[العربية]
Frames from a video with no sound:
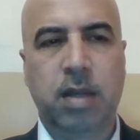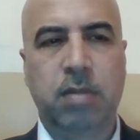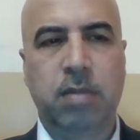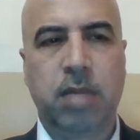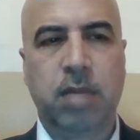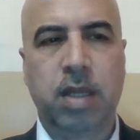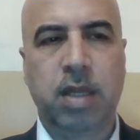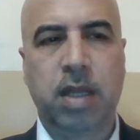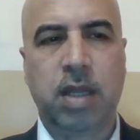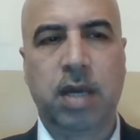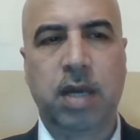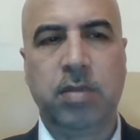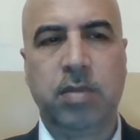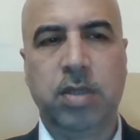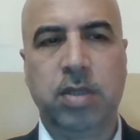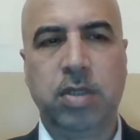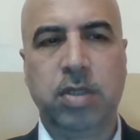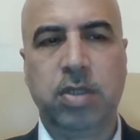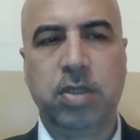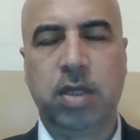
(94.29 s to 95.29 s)

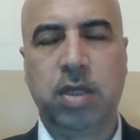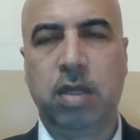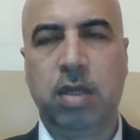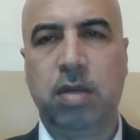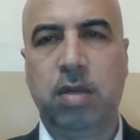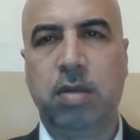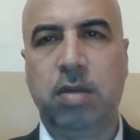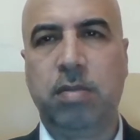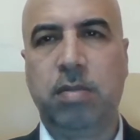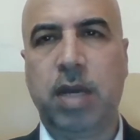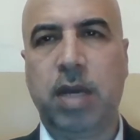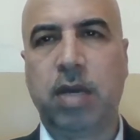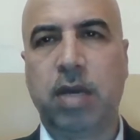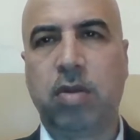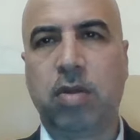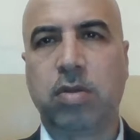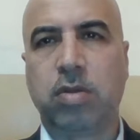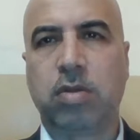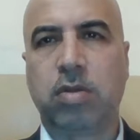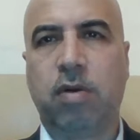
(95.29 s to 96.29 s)
برنامج
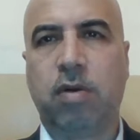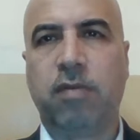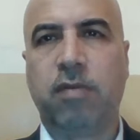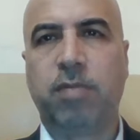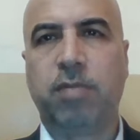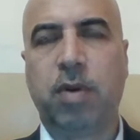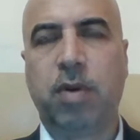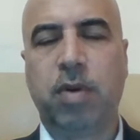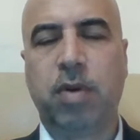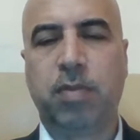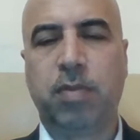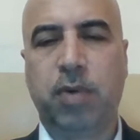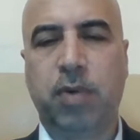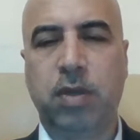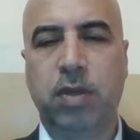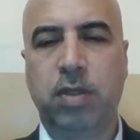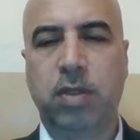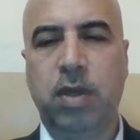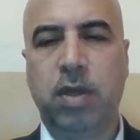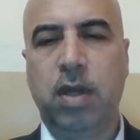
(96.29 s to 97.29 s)
المايكروسوفت
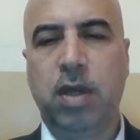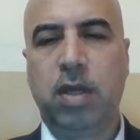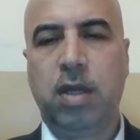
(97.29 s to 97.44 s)
باوربوينت